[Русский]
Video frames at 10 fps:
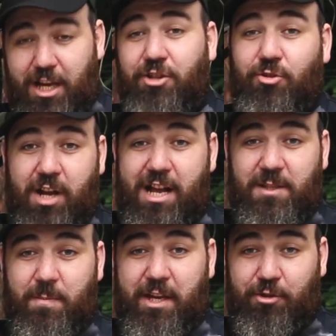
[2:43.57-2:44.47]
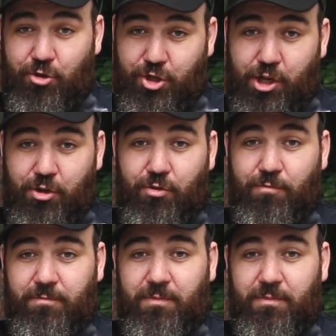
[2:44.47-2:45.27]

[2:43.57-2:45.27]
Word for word: Так что carsback.ru